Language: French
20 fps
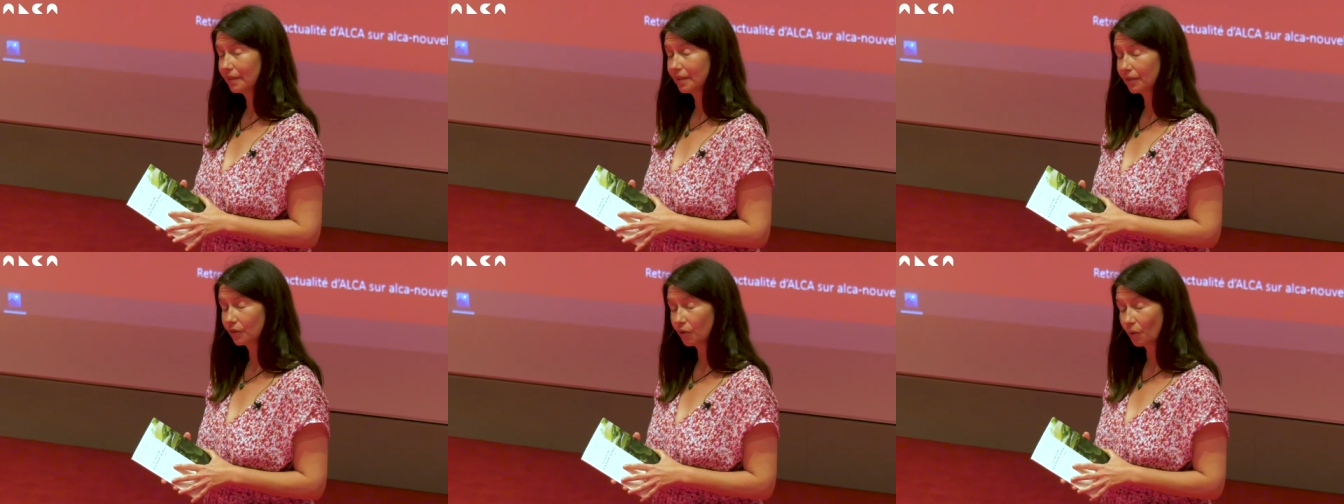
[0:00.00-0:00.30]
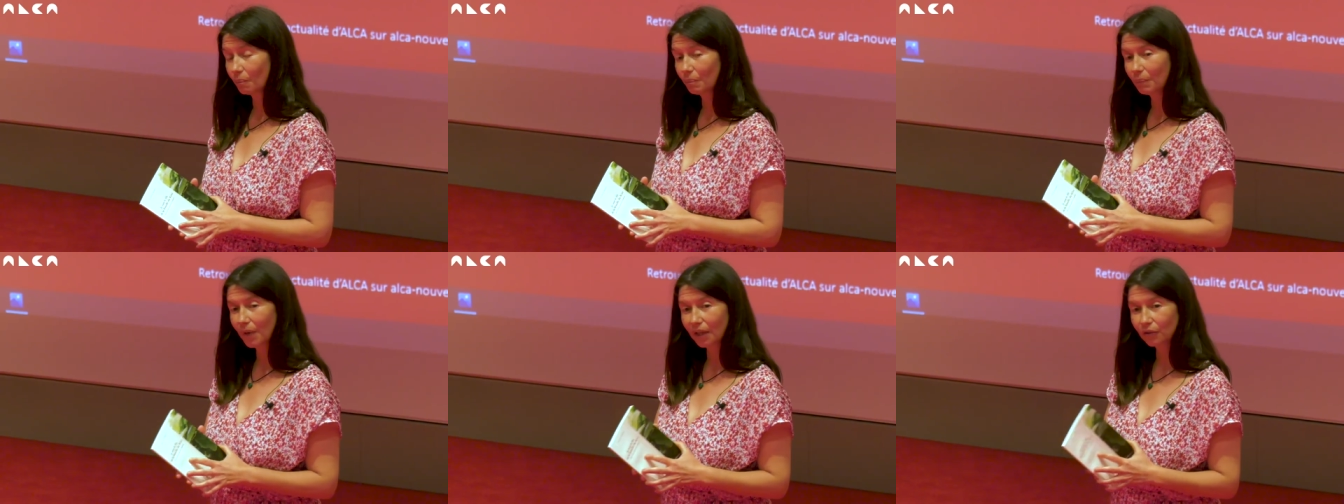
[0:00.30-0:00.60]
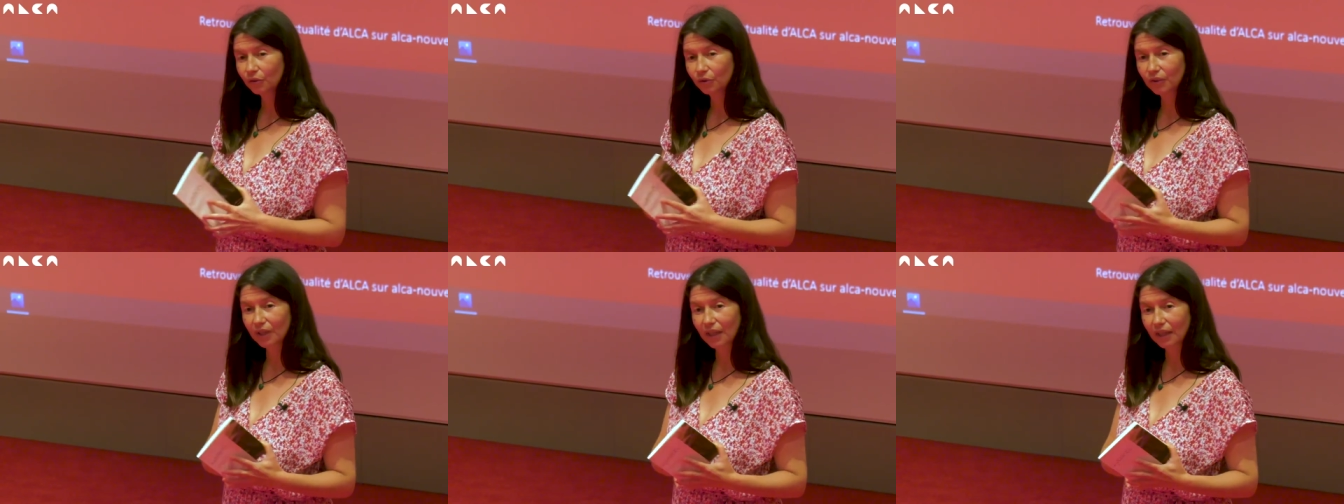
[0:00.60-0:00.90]
c'est en
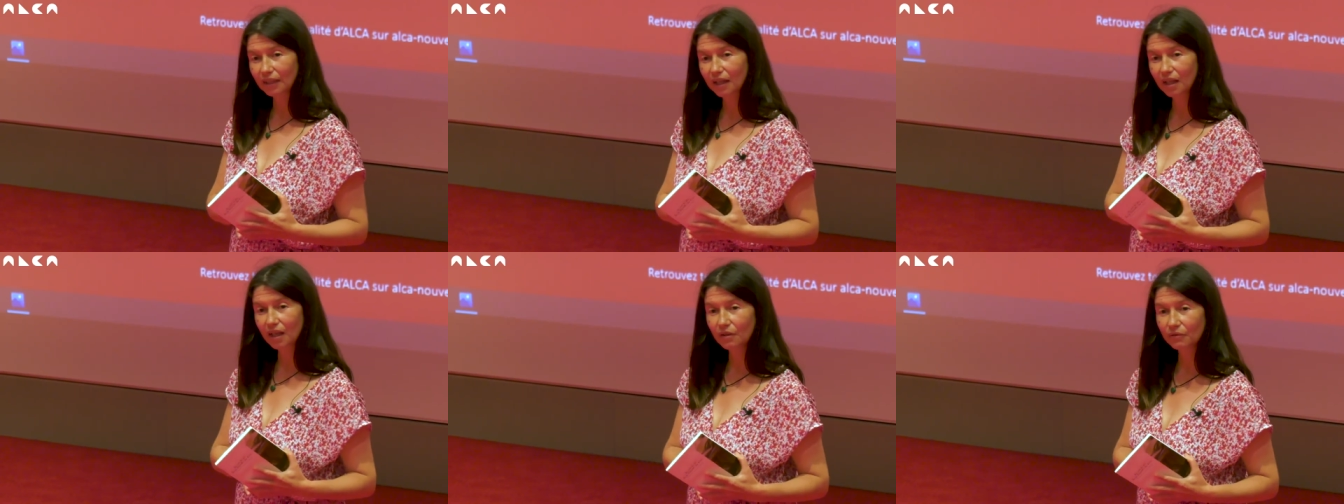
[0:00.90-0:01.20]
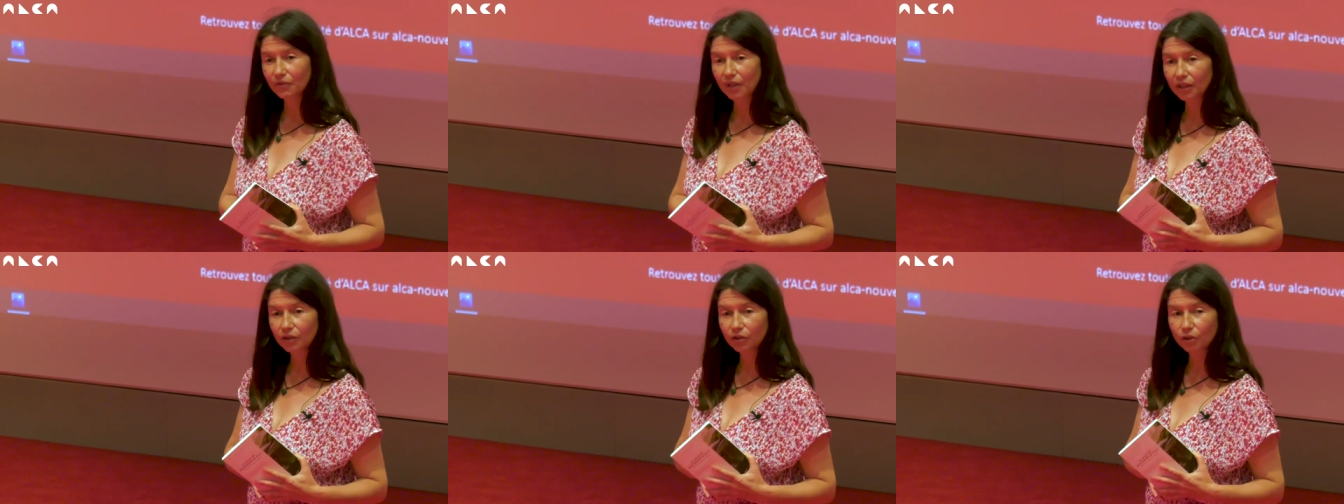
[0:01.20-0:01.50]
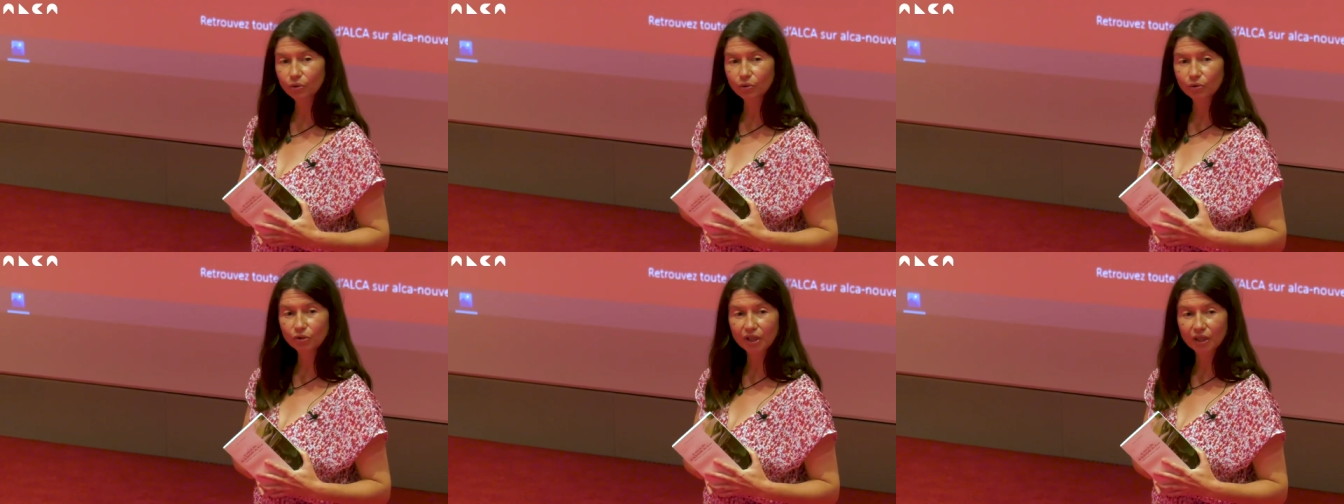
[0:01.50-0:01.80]
partenariat avec
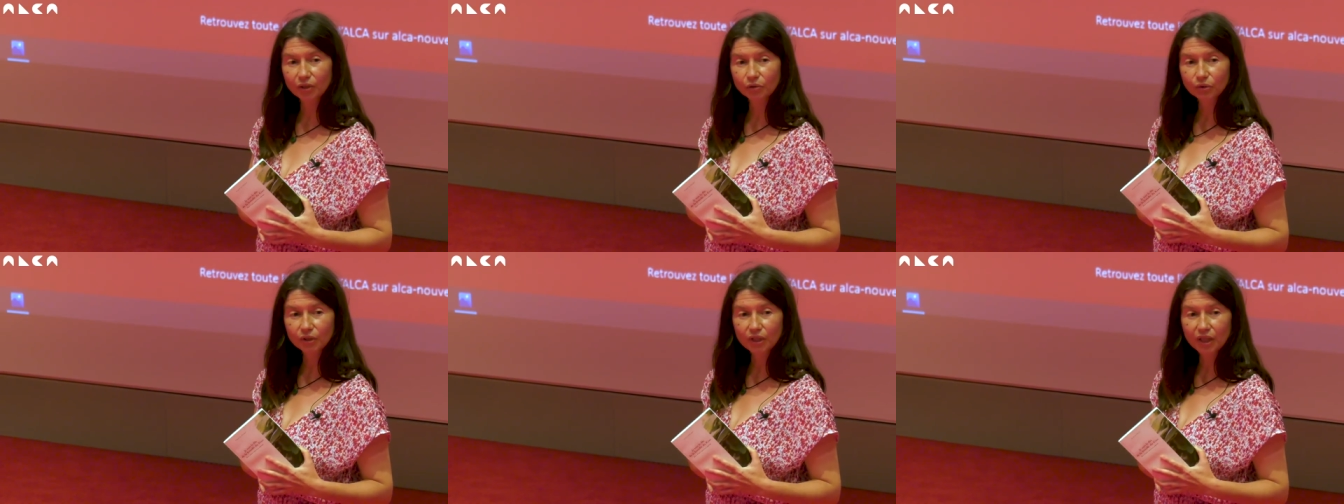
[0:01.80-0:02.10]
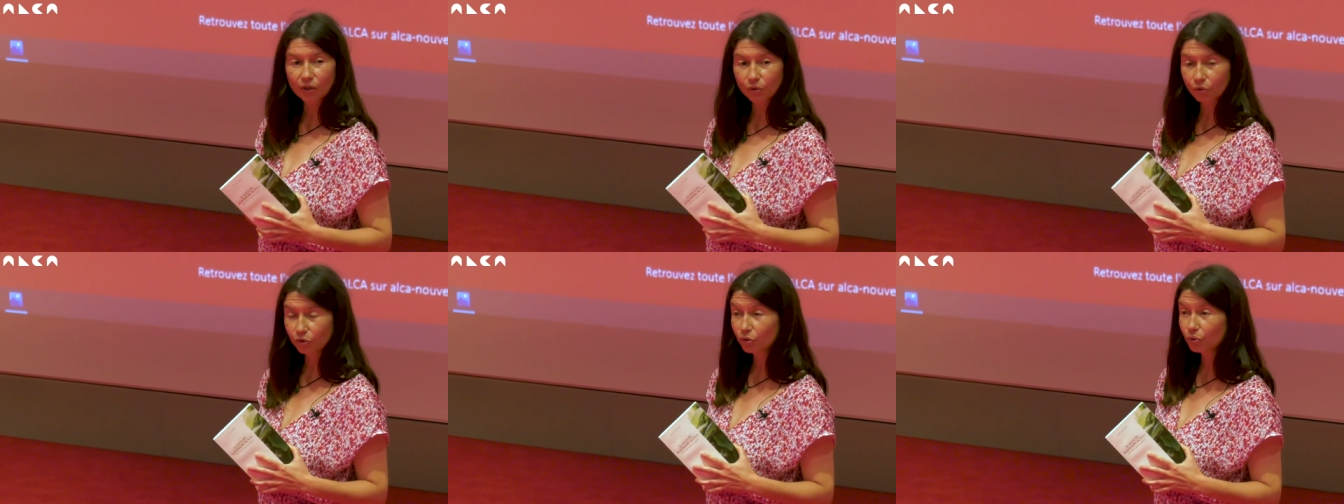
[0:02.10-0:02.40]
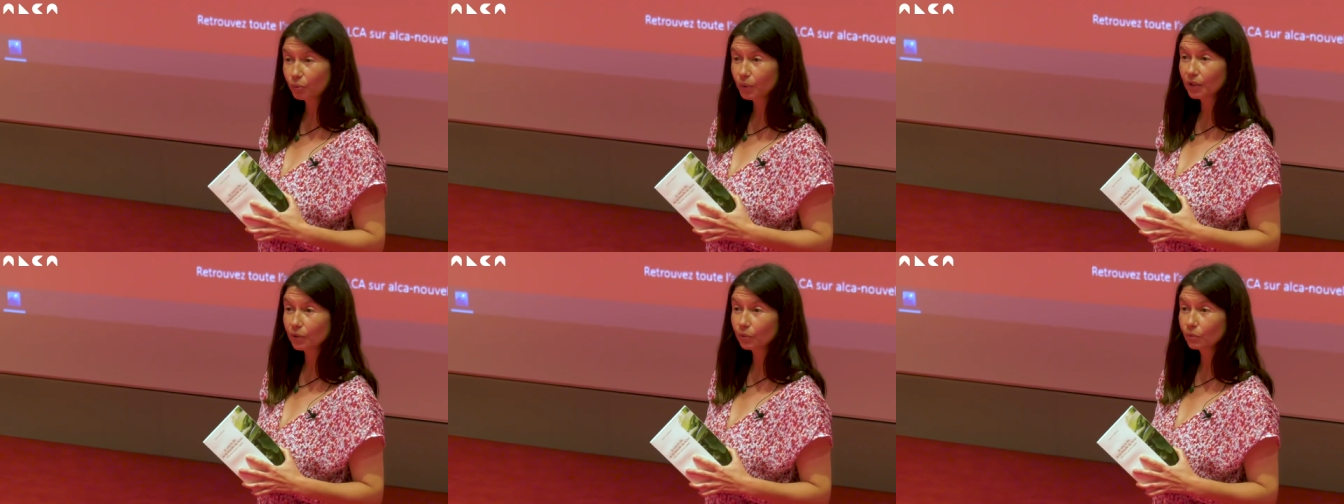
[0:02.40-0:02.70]
euh, le château de la
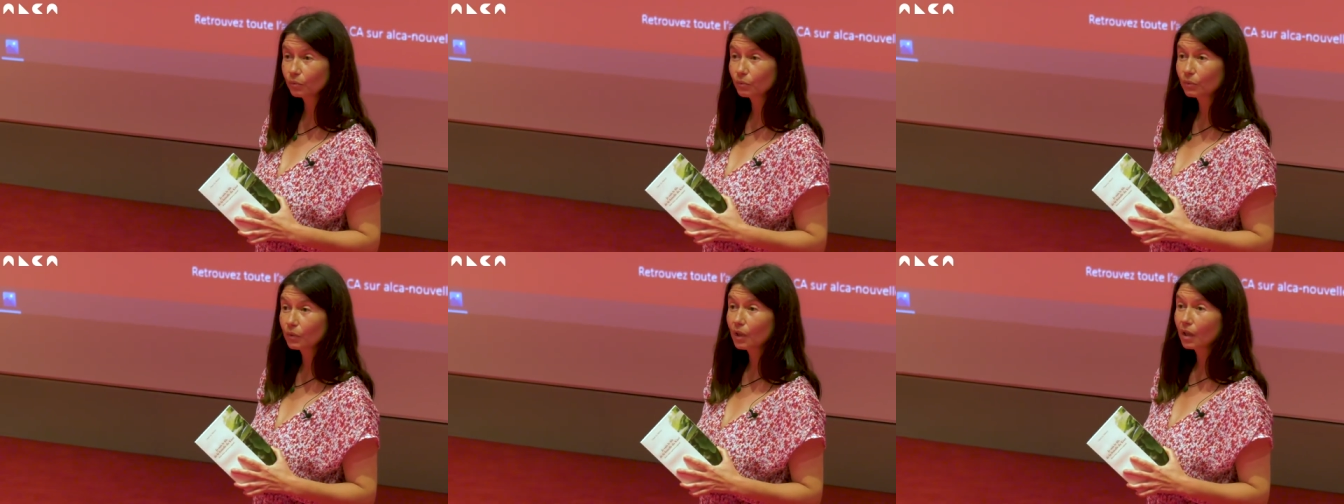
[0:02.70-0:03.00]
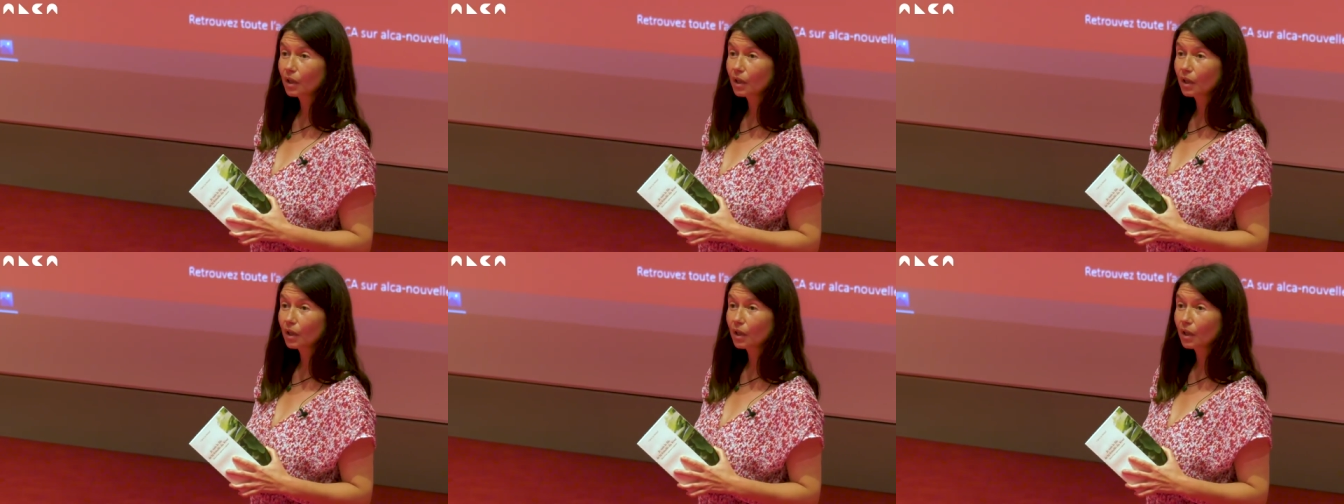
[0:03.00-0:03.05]
Roche-Guyon,